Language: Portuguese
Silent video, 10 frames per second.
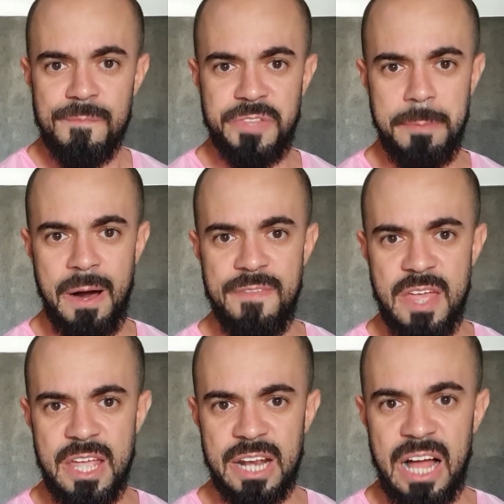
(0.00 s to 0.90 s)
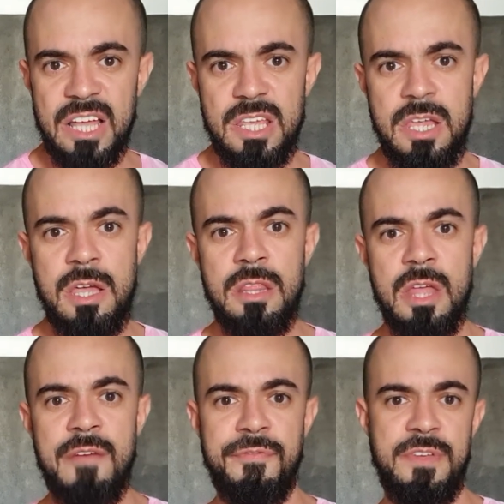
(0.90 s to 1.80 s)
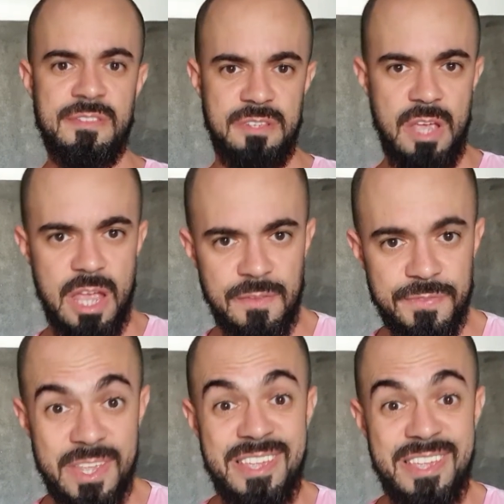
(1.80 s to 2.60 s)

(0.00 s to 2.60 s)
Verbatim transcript: de maneira ineficiente